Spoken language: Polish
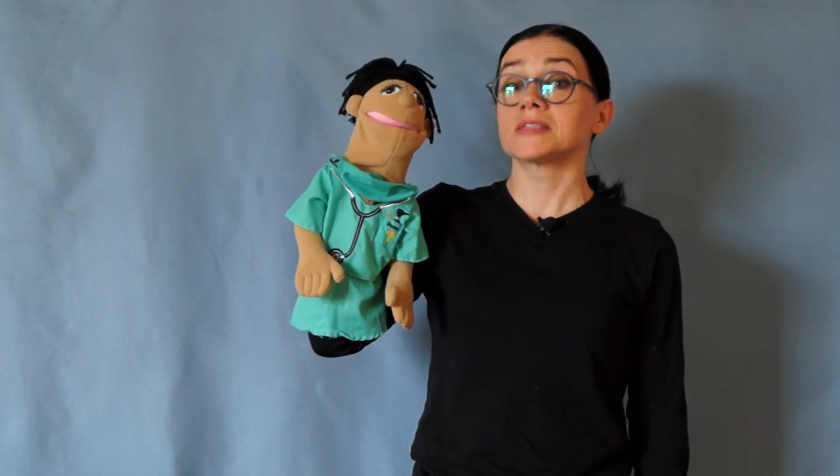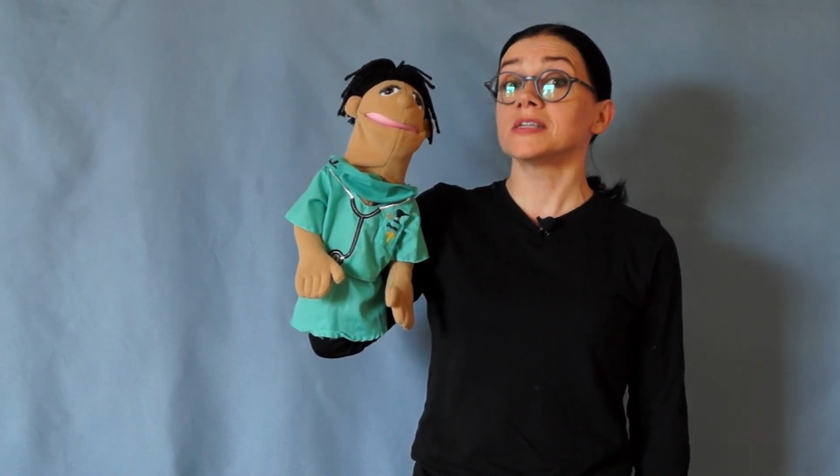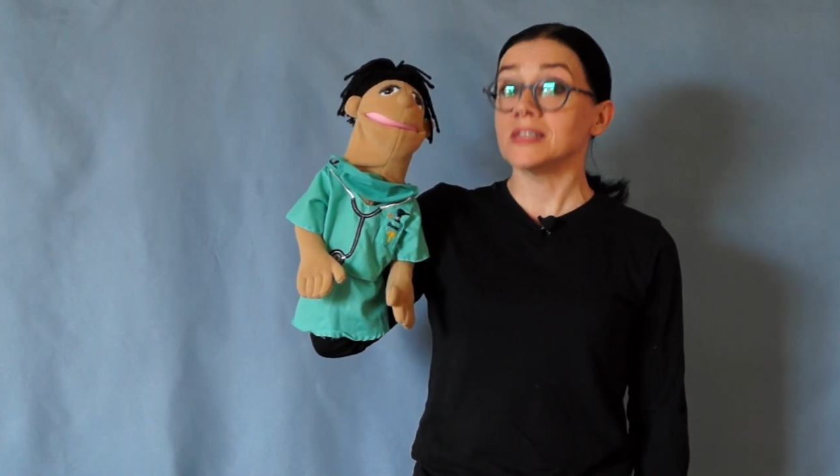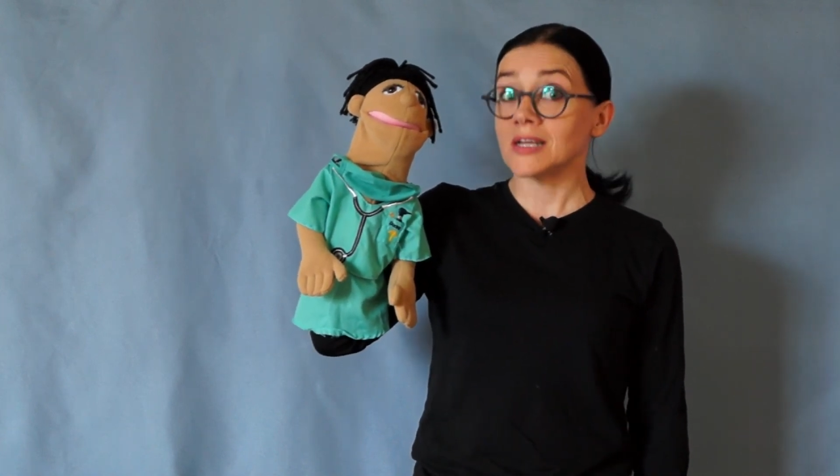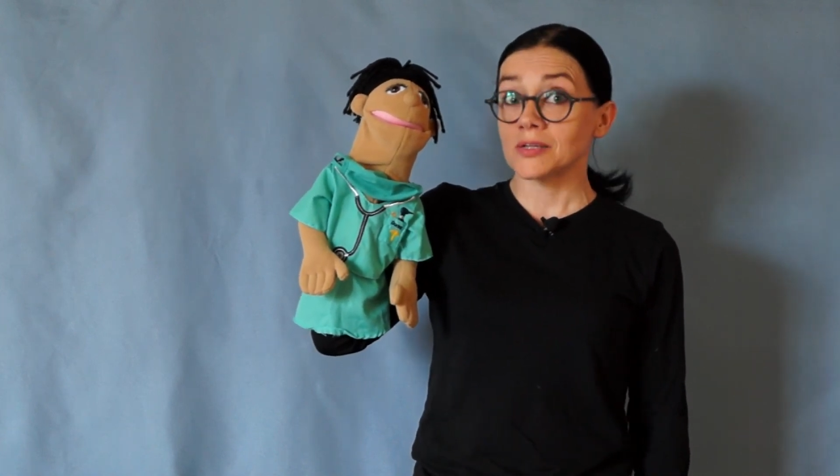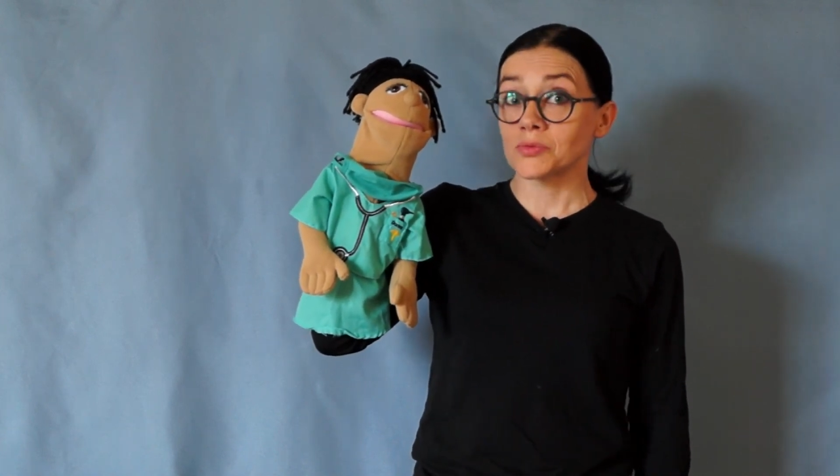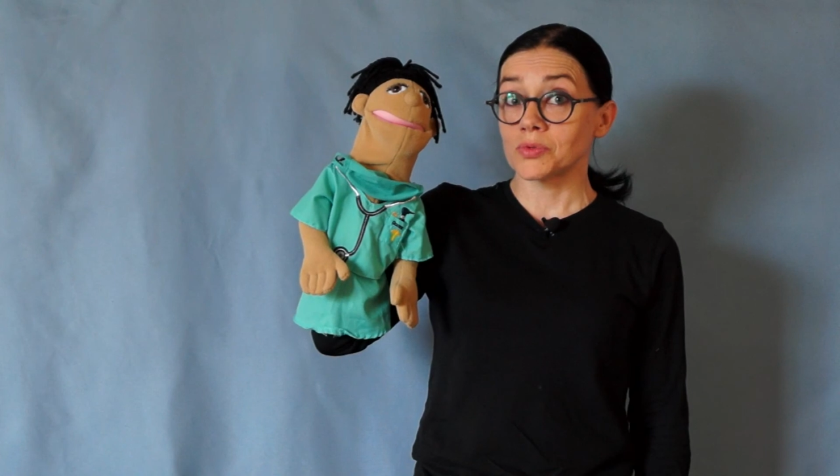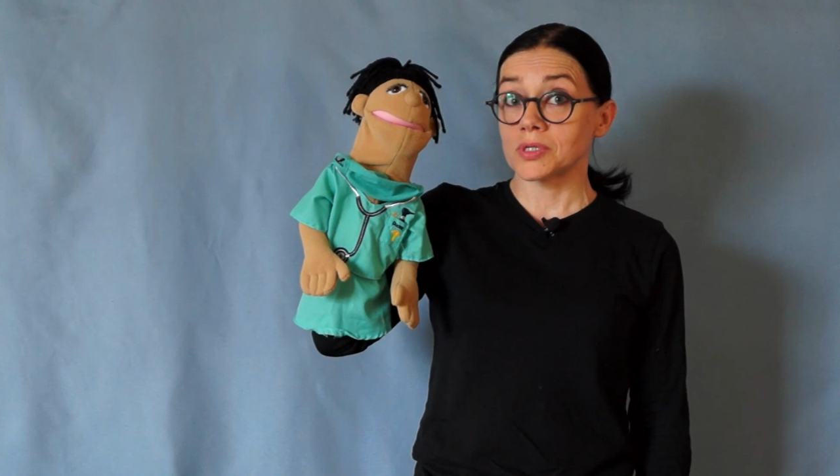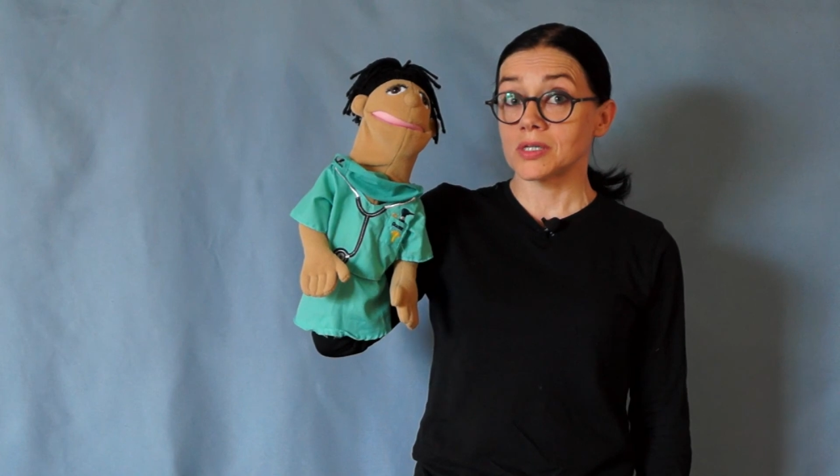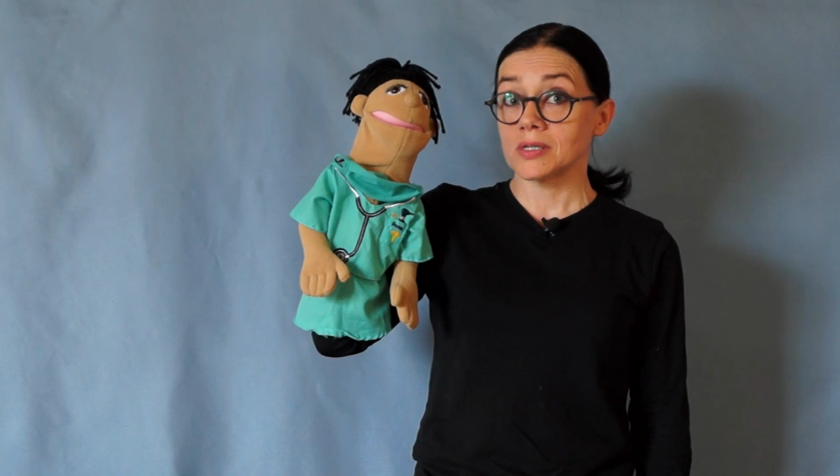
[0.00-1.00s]
z
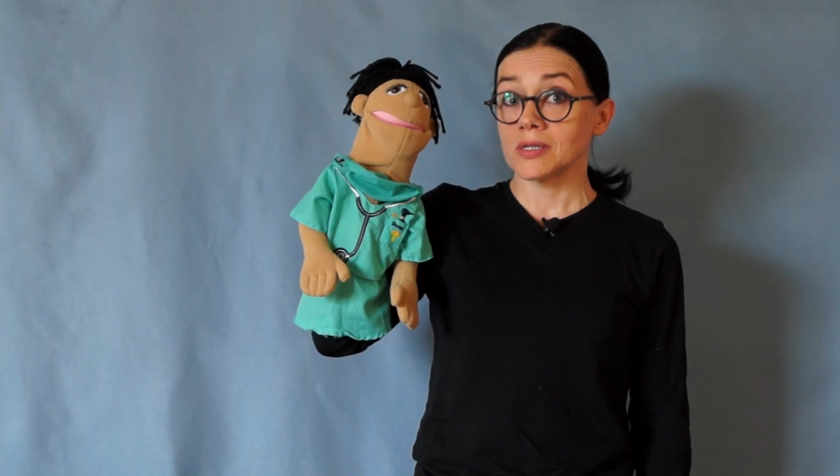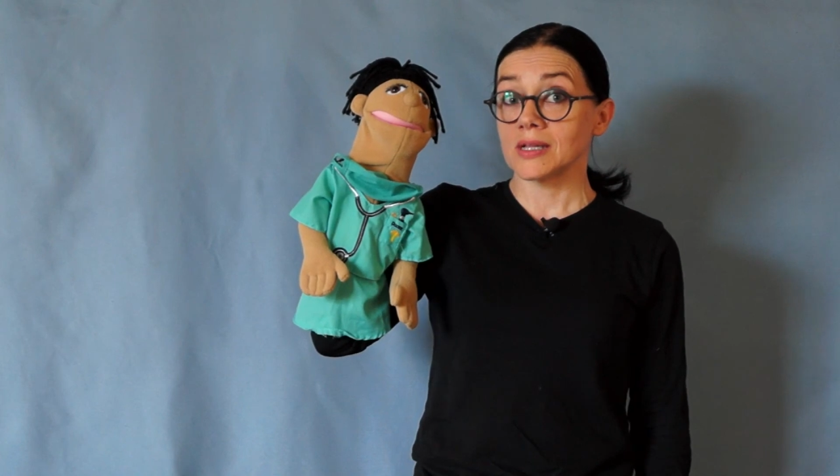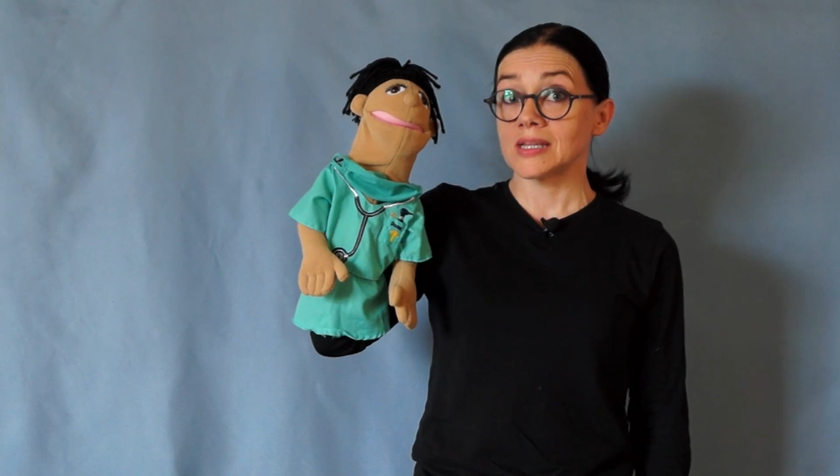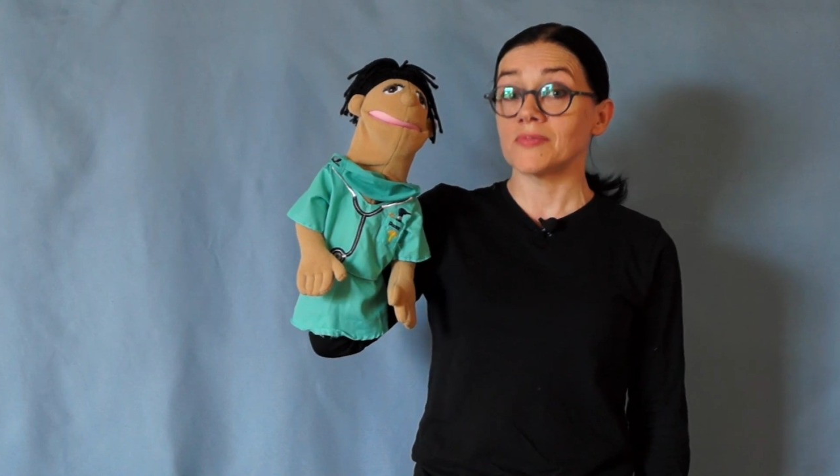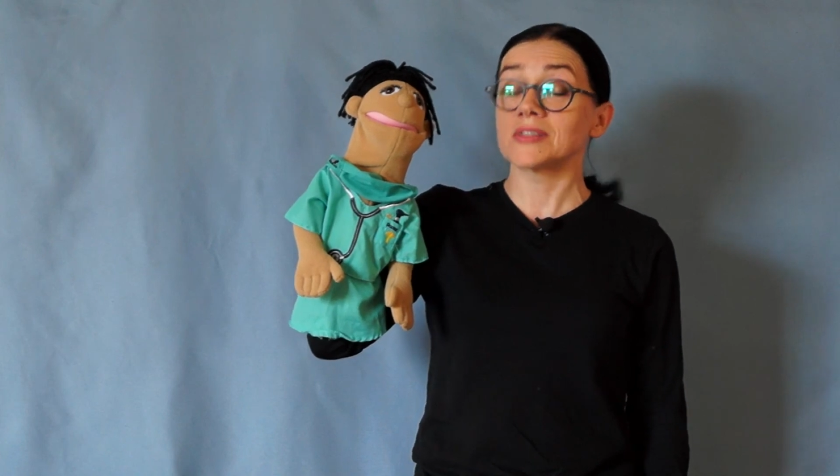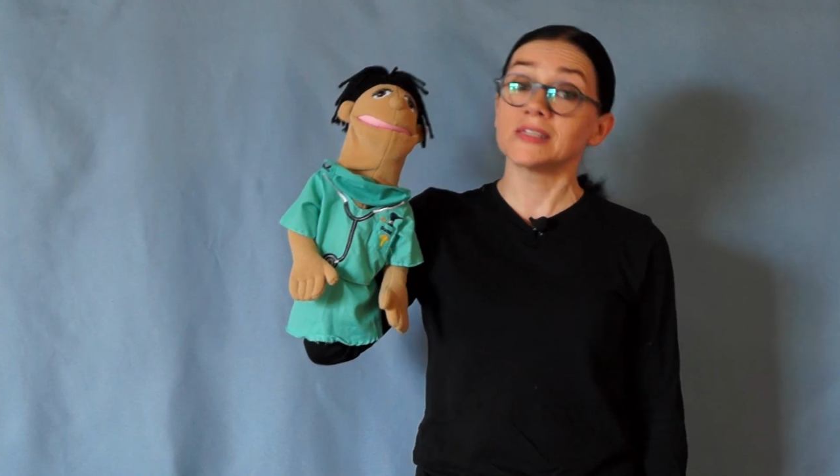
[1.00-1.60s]
literatury, nawet z